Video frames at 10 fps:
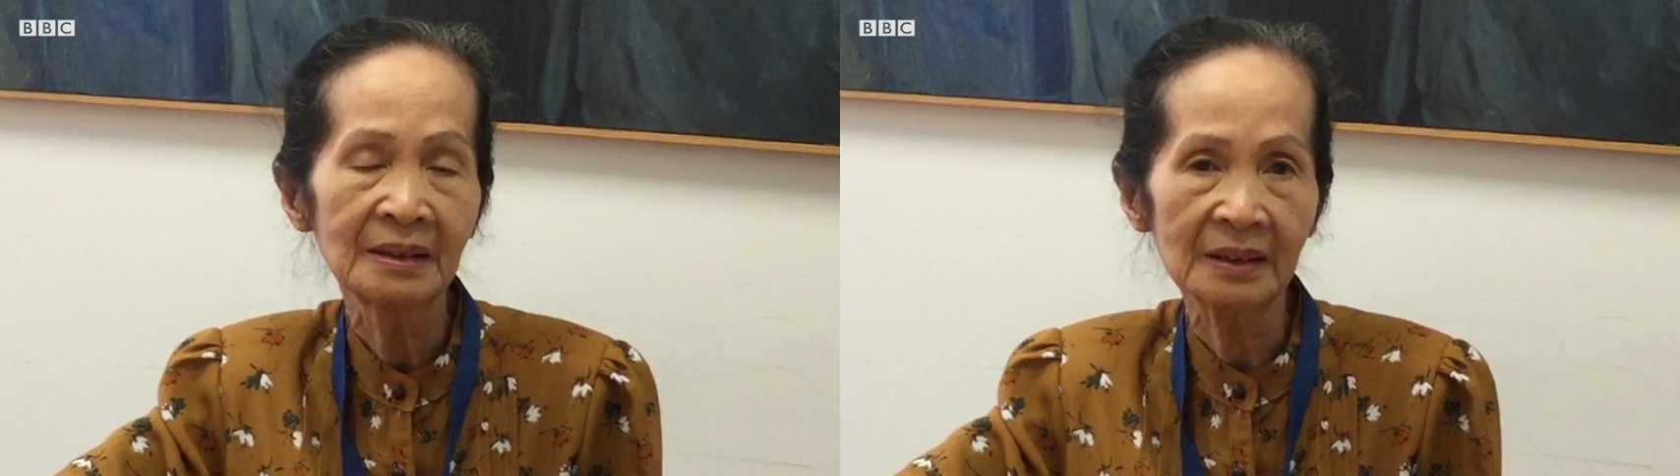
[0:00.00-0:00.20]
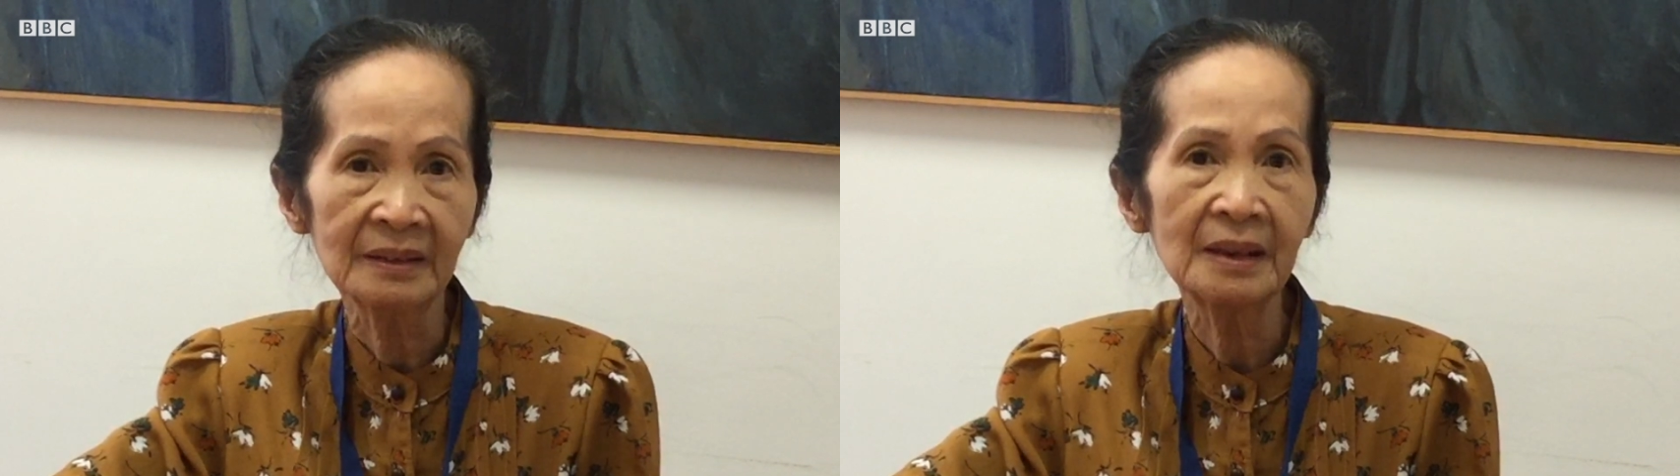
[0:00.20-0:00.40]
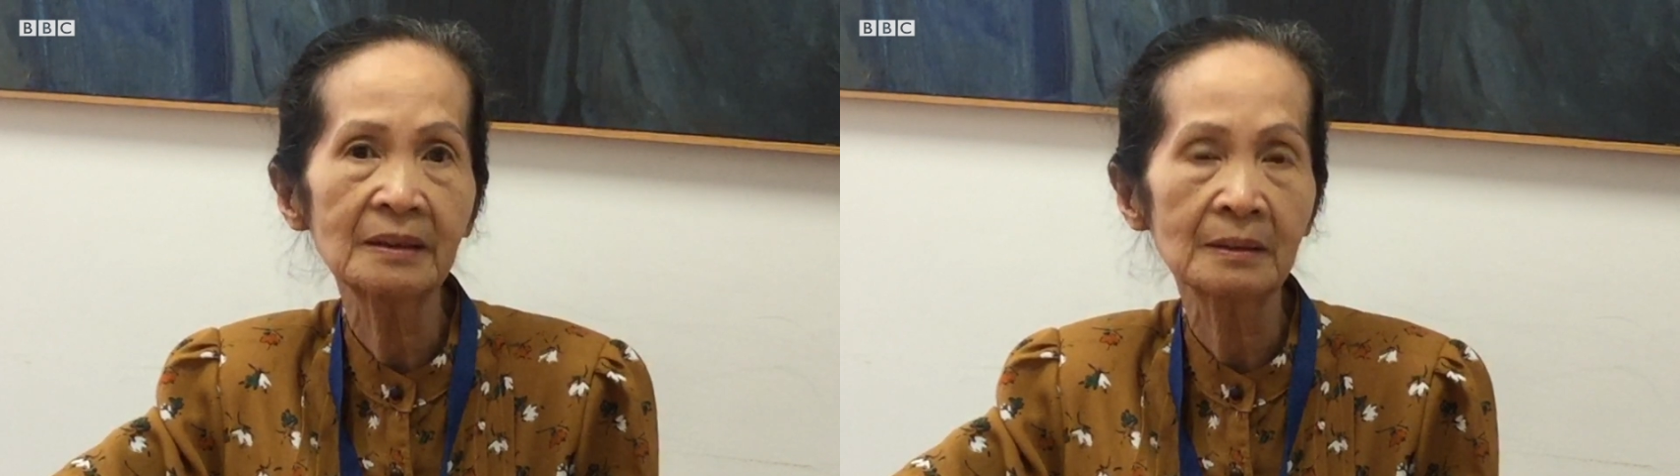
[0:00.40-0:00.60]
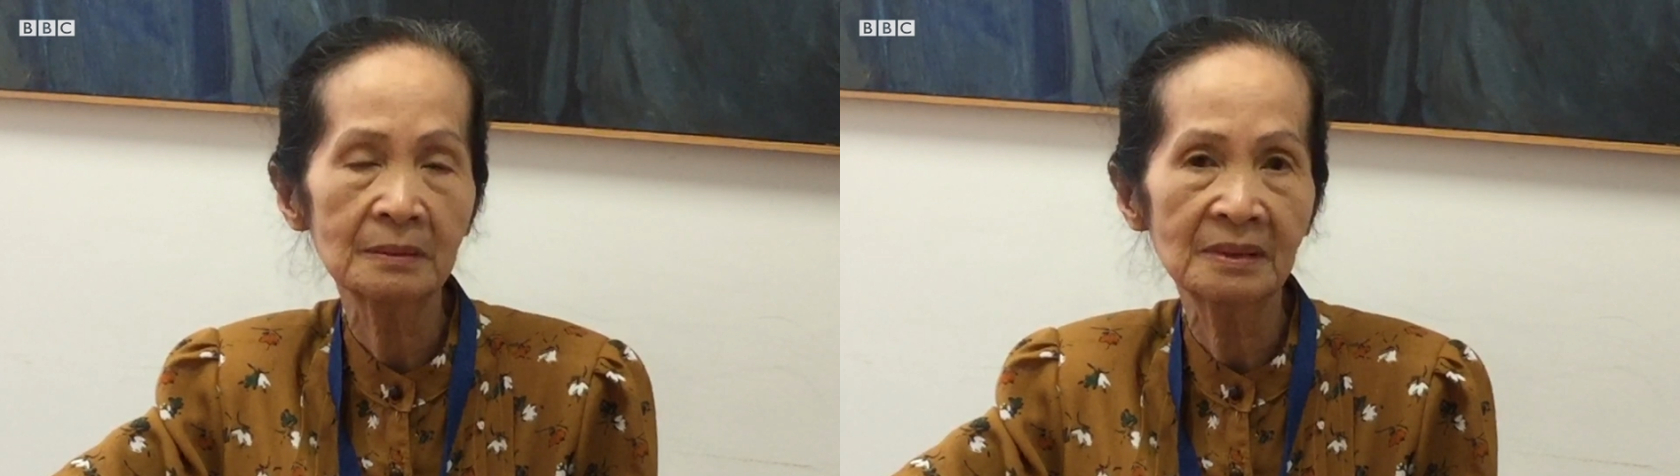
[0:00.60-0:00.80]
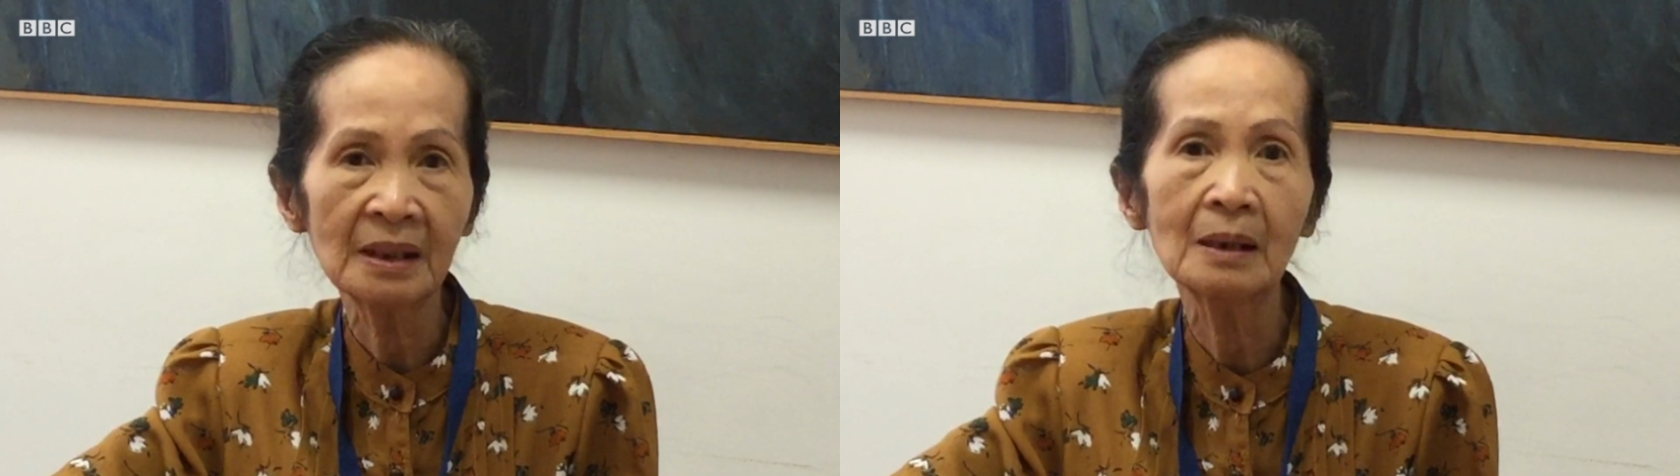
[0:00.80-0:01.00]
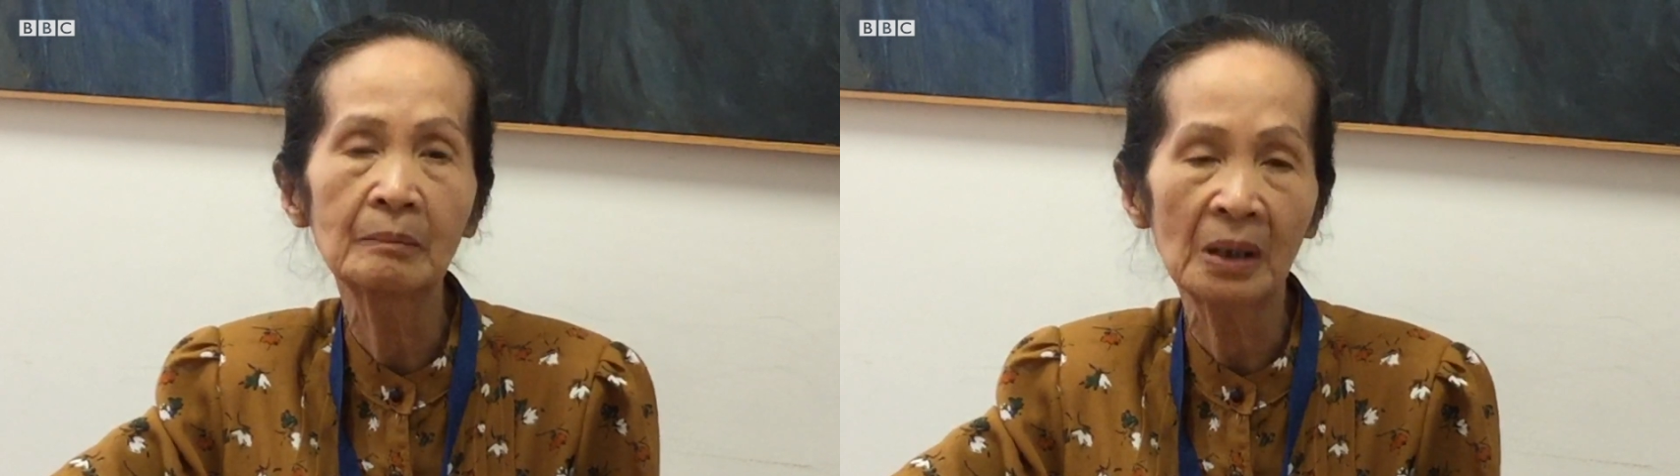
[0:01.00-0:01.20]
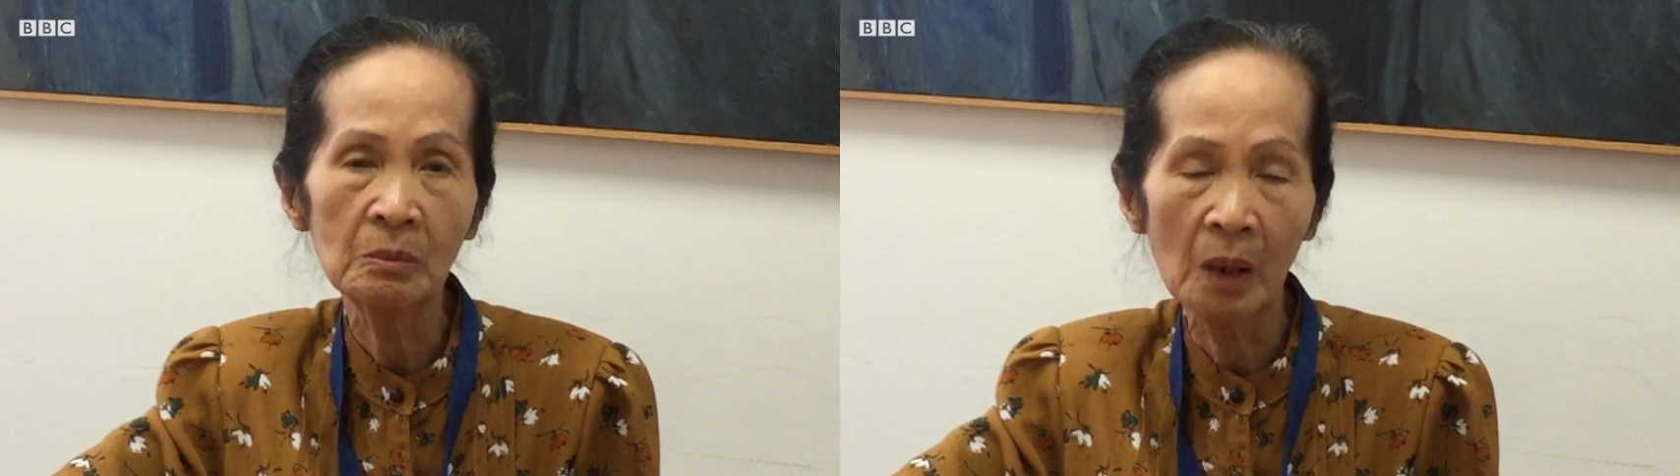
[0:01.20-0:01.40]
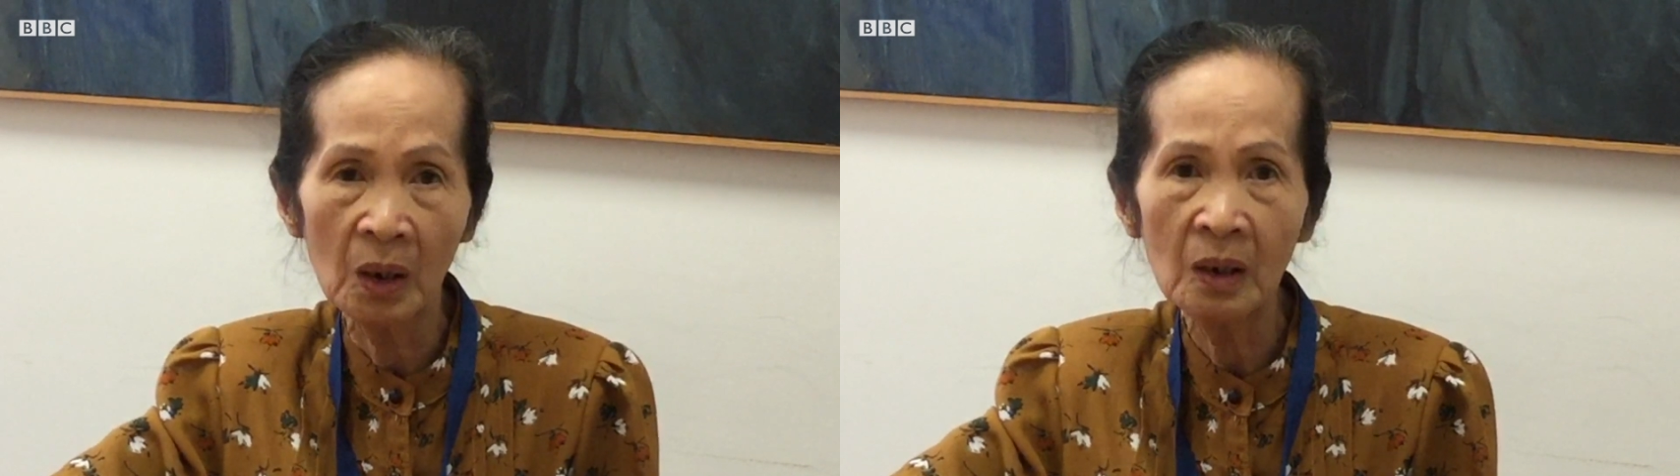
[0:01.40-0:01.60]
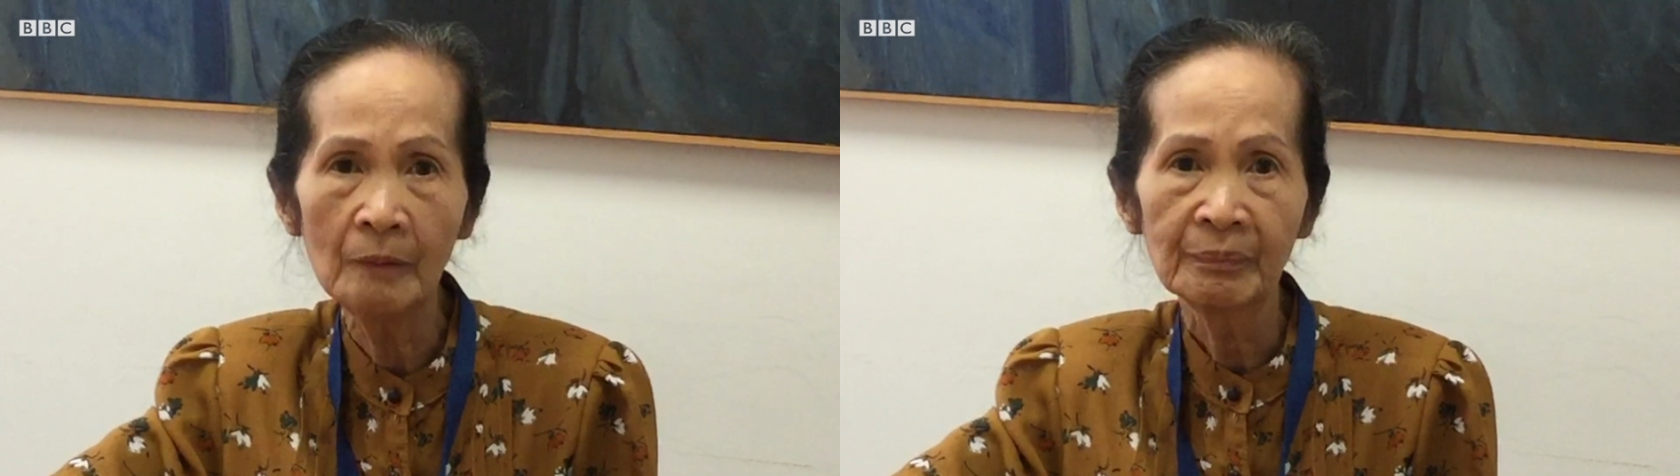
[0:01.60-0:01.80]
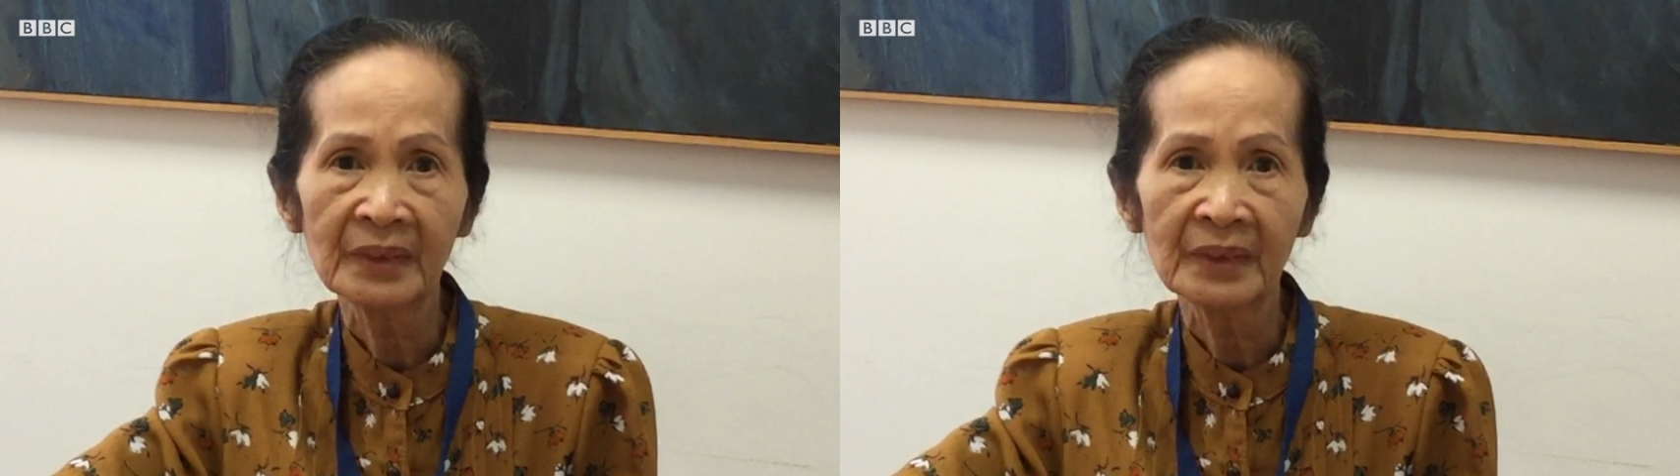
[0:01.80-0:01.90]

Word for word: trở nên rất là méo mó.